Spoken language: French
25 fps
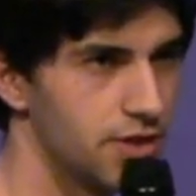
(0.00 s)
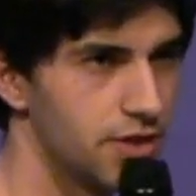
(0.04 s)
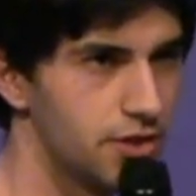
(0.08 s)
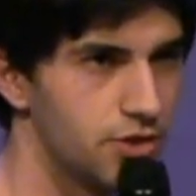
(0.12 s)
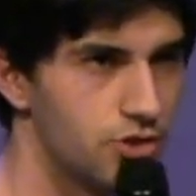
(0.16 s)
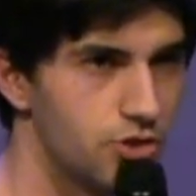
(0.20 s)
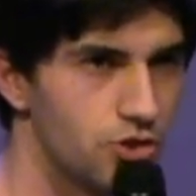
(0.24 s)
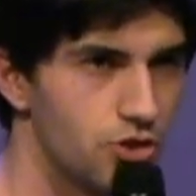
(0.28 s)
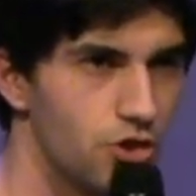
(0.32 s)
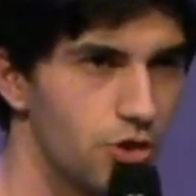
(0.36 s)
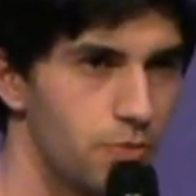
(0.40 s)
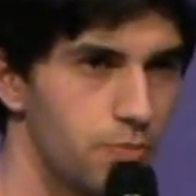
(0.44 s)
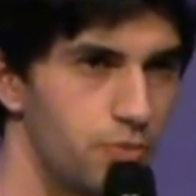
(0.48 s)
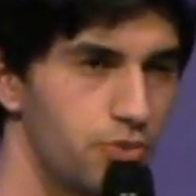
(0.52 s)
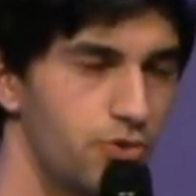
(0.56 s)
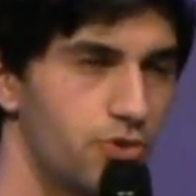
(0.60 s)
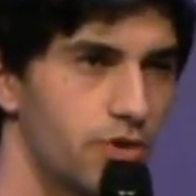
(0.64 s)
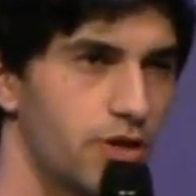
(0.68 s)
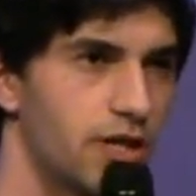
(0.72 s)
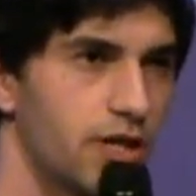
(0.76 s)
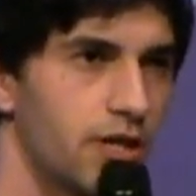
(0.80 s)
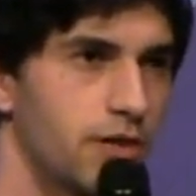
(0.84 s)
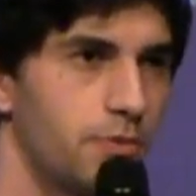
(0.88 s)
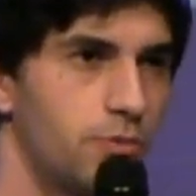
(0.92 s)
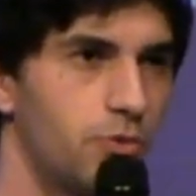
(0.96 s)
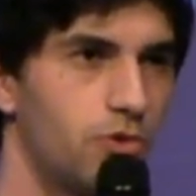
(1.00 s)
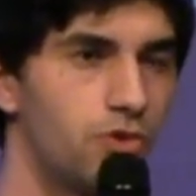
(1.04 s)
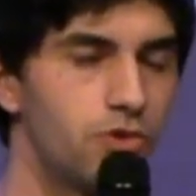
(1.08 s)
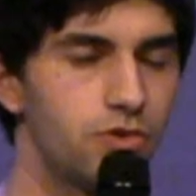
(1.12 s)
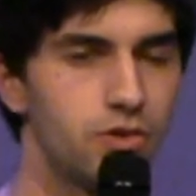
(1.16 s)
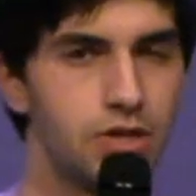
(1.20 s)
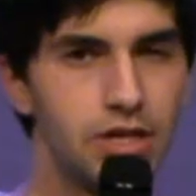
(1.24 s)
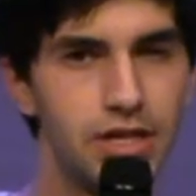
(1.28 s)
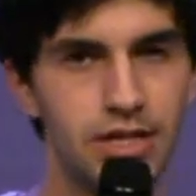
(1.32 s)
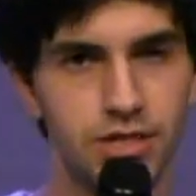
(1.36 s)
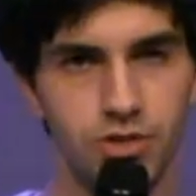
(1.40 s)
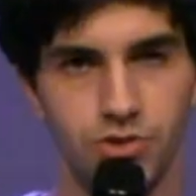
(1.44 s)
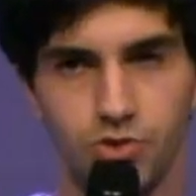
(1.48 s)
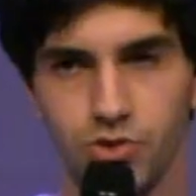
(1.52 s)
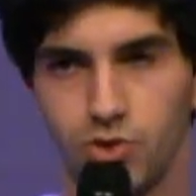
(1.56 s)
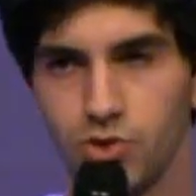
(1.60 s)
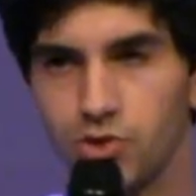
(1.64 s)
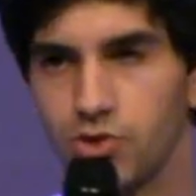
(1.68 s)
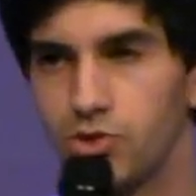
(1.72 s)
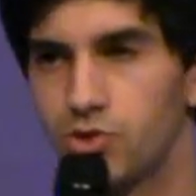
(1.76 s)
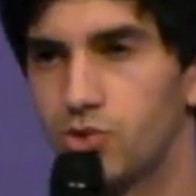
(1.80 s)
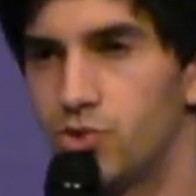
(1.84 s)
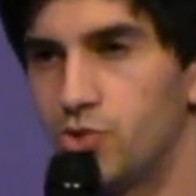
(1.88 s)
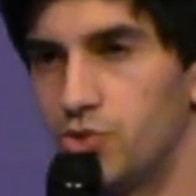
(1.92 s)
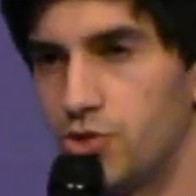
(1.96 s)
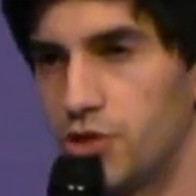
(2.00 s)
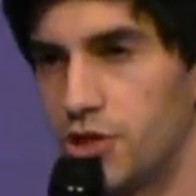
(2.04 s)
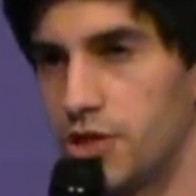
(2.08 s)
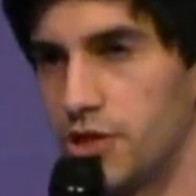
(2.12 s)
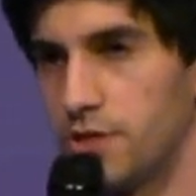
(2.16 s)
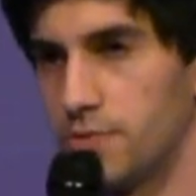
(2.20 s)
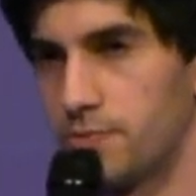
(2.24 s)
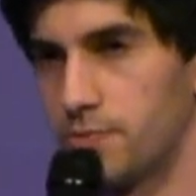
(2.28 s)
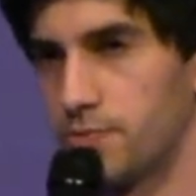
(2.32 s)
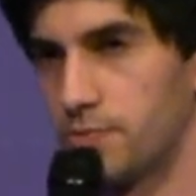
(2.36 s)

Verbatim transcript: temporairement la zone touchée.